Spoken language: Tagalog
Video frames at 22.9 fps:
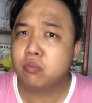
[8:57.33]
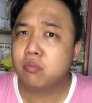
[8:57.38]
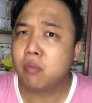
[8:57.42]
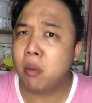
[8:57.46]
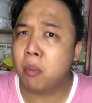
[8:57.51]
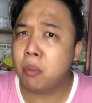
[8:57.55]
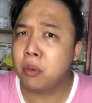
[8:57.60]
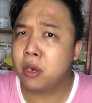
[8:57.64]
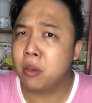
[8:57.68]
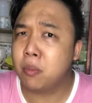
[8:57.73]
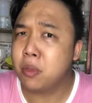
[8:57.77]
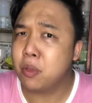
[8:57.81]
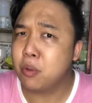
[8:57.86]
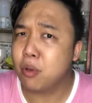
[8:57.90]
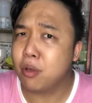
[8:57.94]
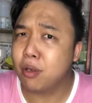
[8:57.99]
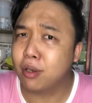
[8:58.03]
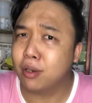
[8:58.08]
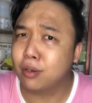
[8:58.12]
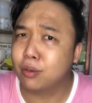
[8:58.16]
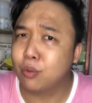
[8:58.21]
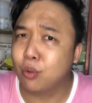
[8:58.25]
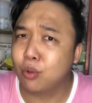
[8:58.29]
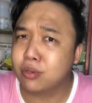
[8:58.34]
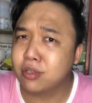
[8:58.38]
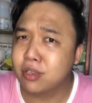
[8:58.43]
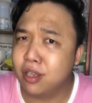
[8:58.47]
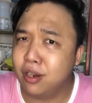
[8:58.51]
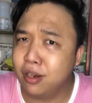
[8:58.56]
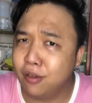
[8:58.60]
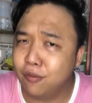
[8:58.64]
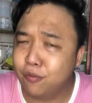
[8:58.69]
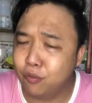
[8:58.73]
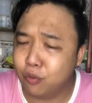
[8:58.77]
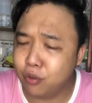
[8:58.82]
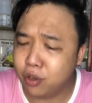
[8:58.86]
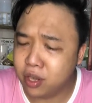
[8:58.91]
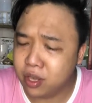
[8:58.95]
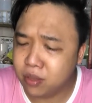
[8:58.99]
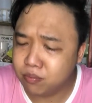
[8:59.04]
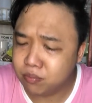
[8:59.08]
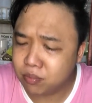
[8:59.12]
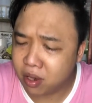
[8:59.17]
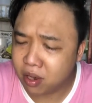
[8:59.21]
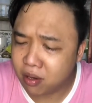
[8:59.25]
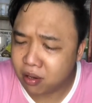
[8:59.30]
Papadami yung kagat ko kasi I love
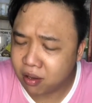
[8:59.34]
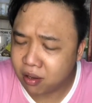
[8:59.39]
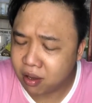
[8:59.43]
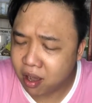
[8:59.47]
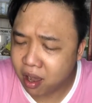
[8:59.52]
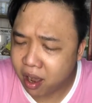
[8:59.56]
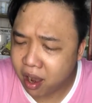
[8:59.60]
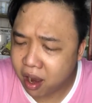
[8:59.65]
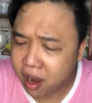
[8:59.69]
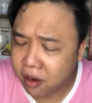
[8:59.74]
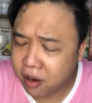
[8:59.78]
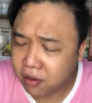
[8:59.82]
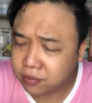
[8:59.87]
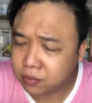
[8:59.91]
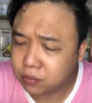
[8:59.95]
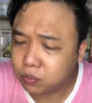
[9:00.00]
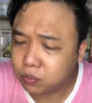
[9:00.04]
cream talaga.